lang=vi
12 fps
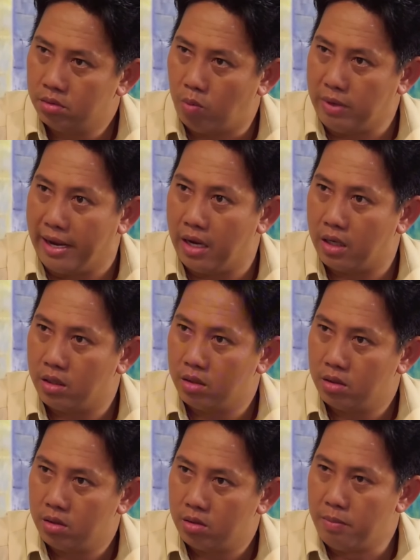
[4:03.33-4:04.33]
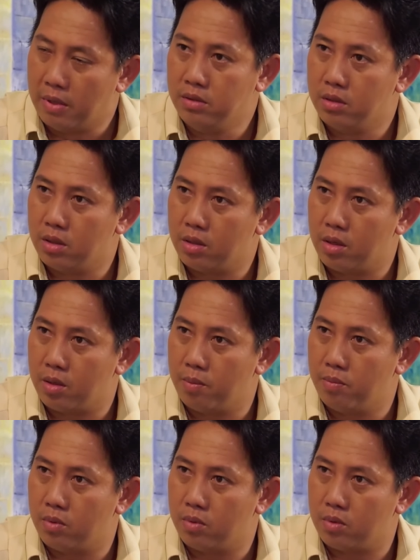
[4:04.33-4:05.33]
không lẽ à bệnh
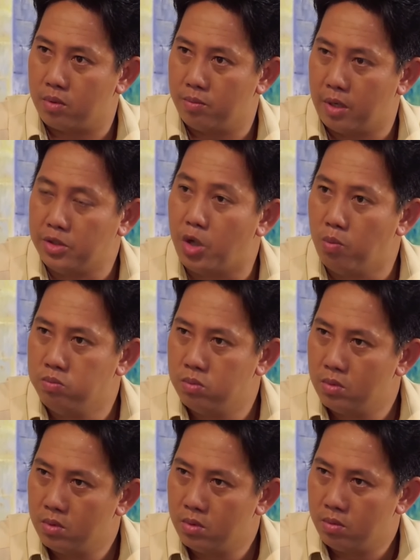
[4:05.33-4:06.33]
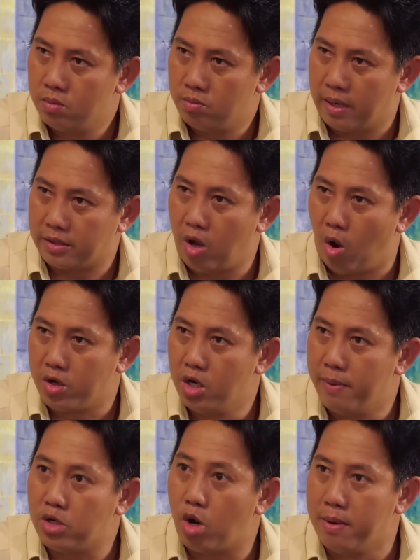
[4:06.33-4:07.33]
bệnh chung mà tới hồi
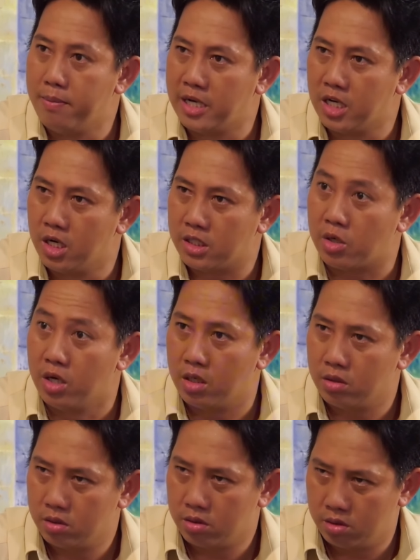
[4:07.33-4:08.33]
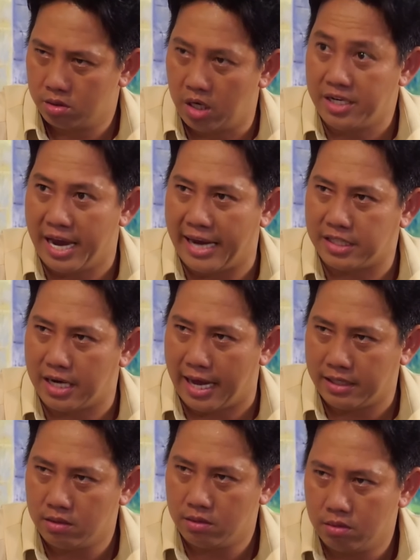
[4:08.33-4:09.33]
người bệnh của mình mình ngừa sao được chơi vậy ai chơi lại